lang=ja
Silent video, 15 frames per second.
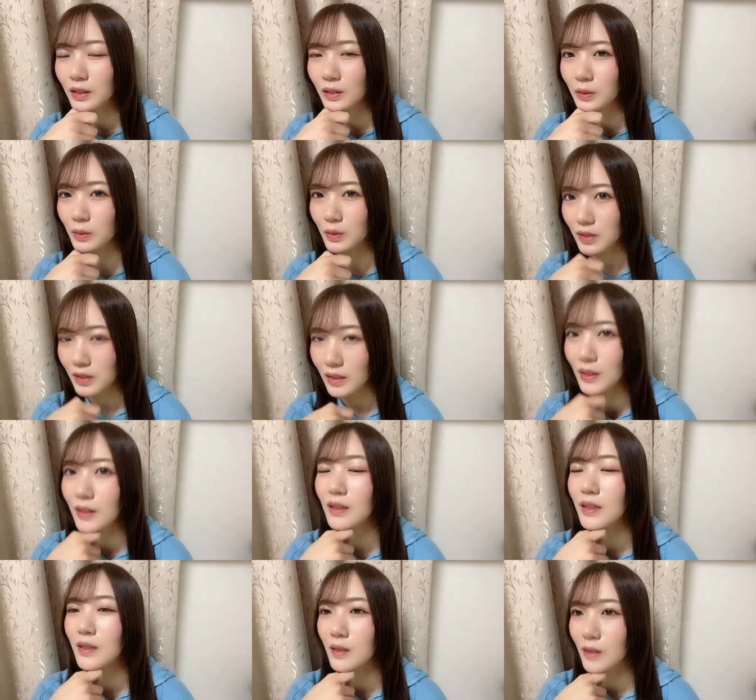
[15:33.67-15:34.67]
のをしてたん
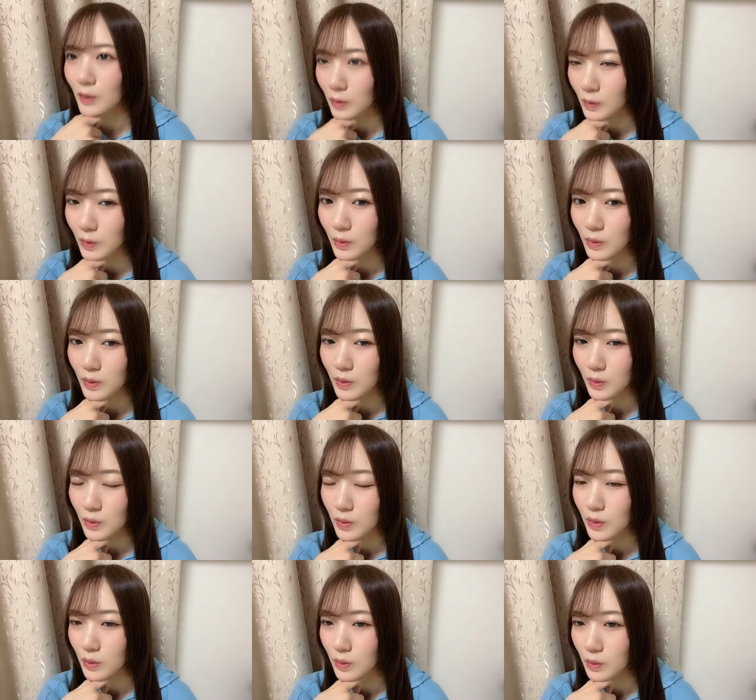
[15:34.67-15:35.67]
ですけどその
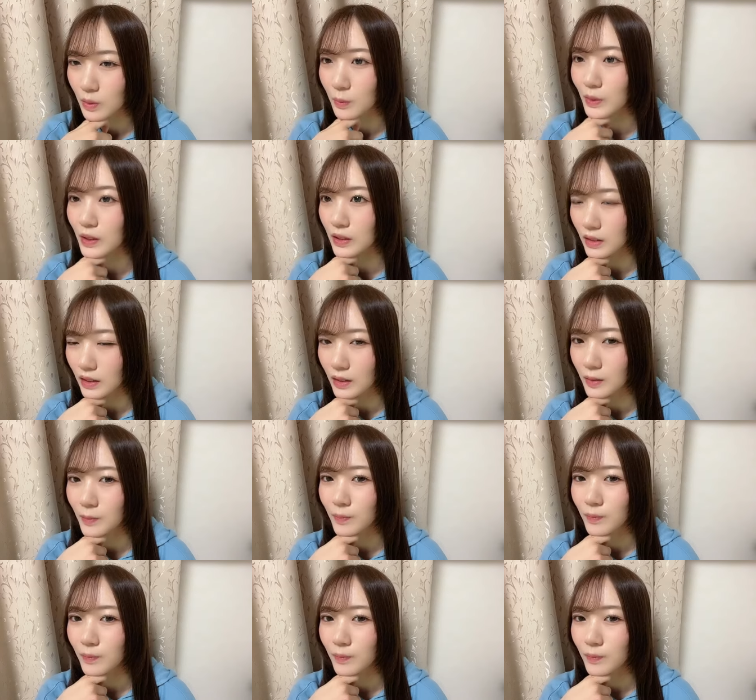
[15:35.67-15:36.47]
収録前に